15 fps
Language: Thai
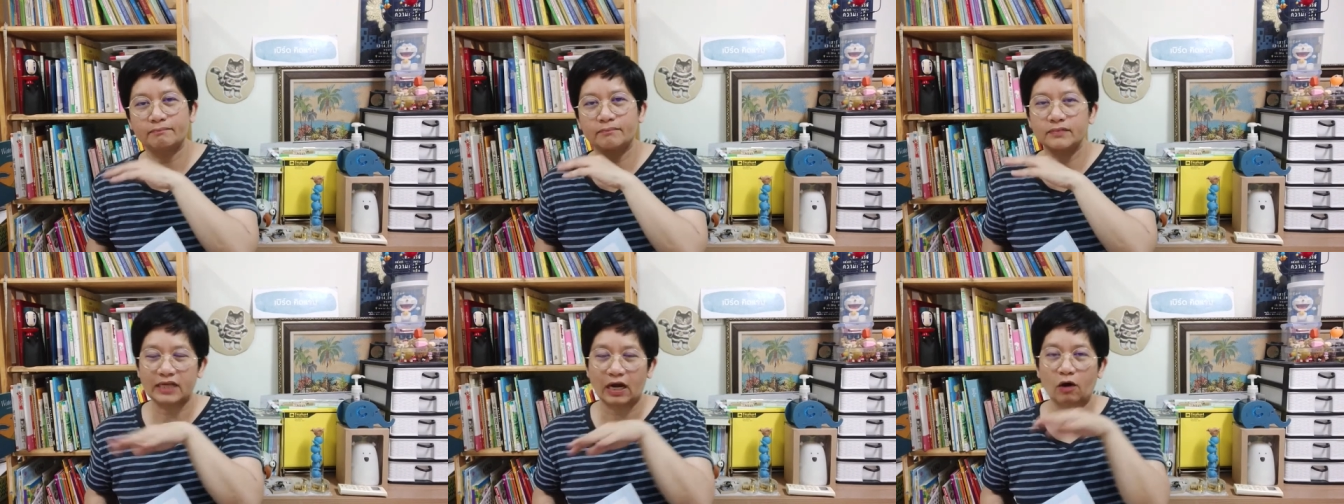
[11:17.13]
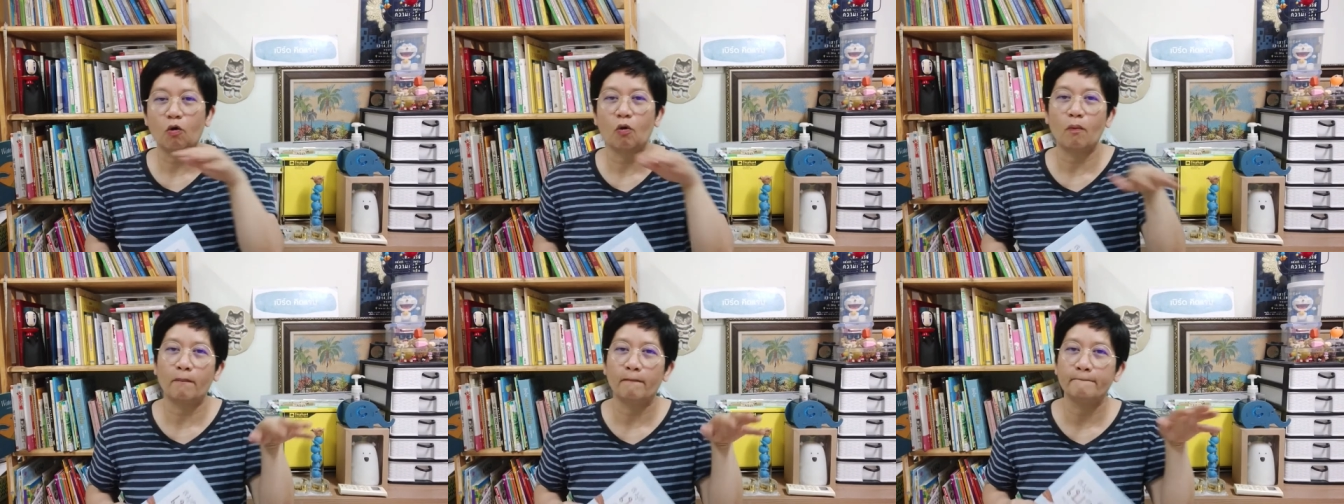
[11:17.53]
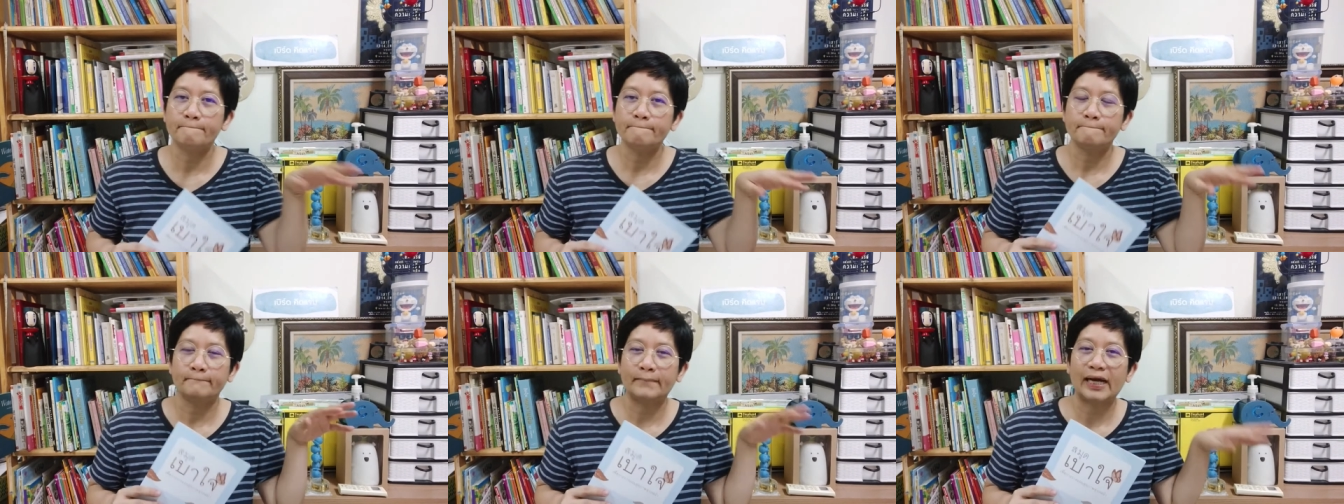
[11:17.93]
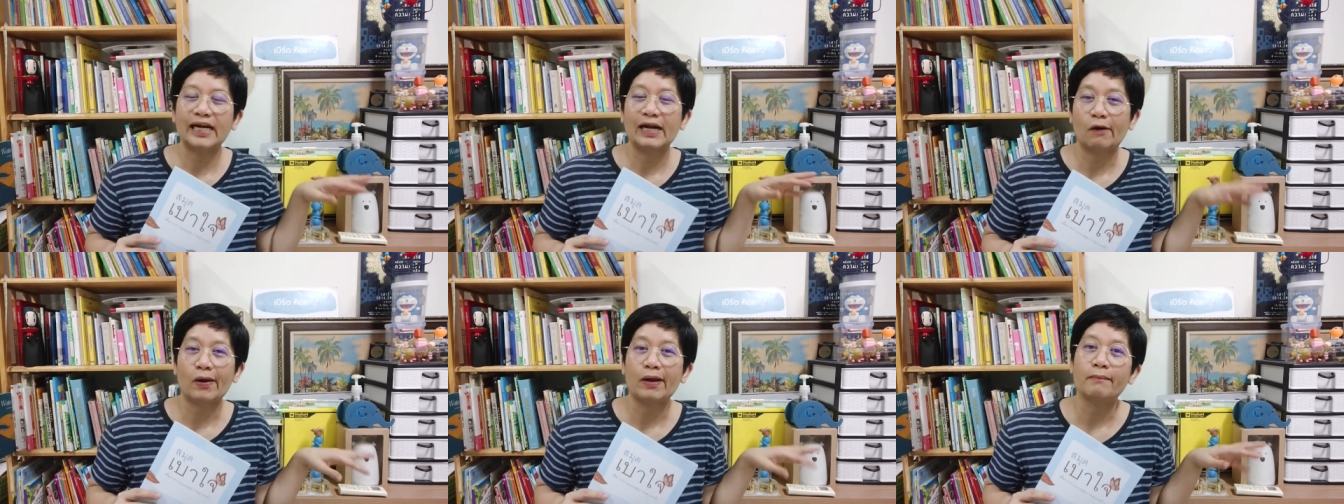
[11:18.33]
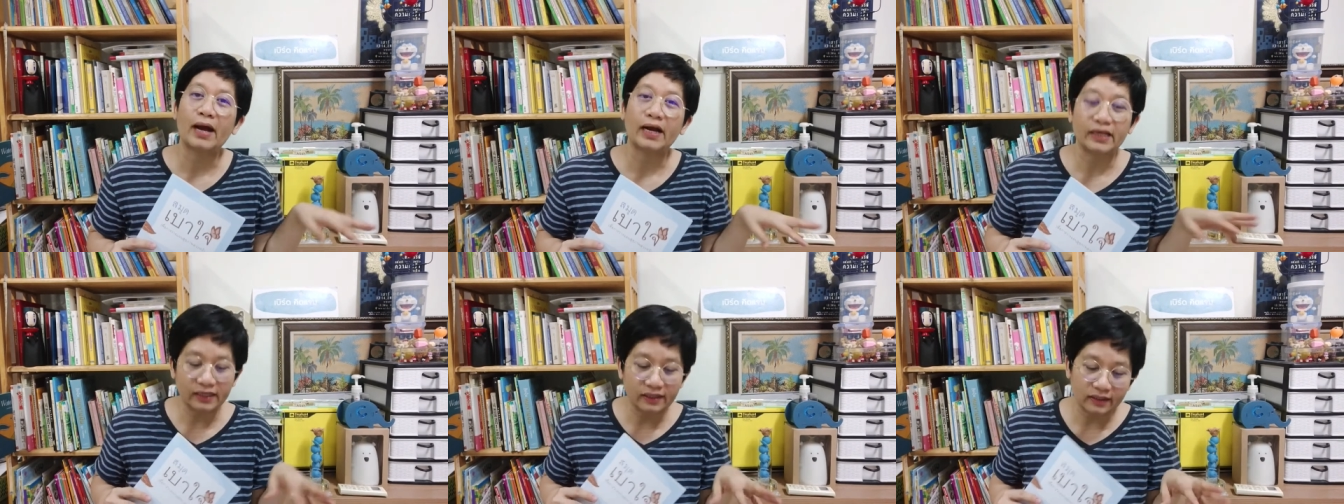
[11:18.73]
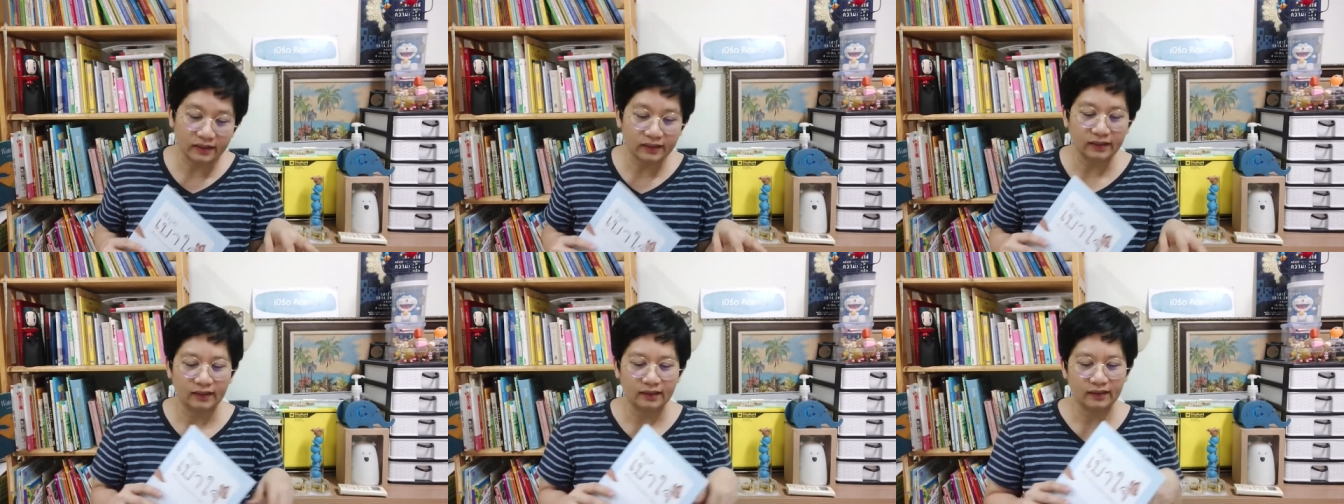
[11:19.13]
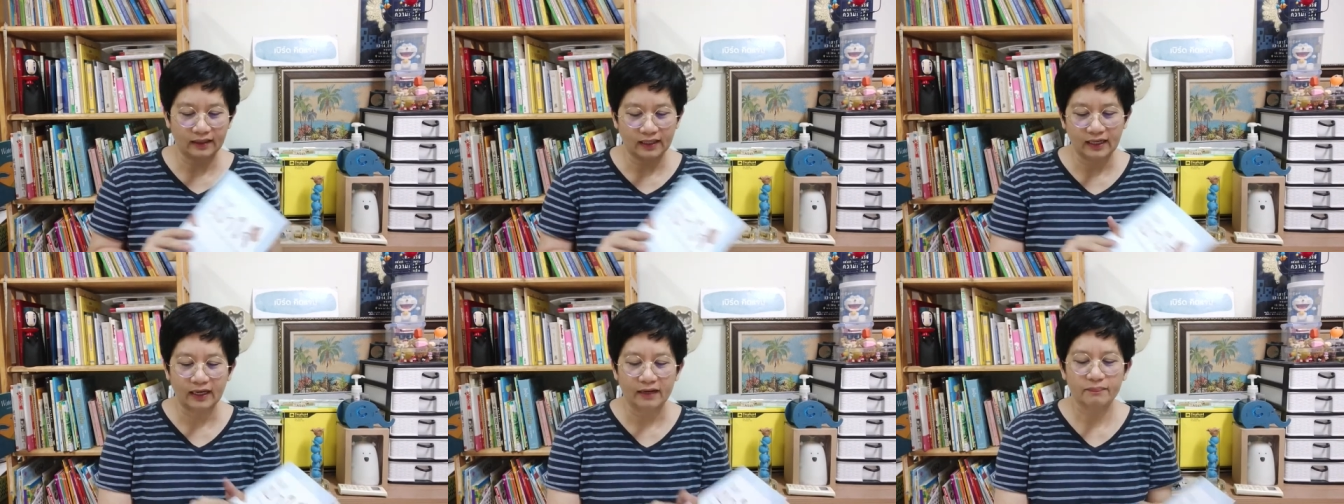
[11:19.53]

สังคมบ้านเราให้มากยิ่งขึ้นนะฮะ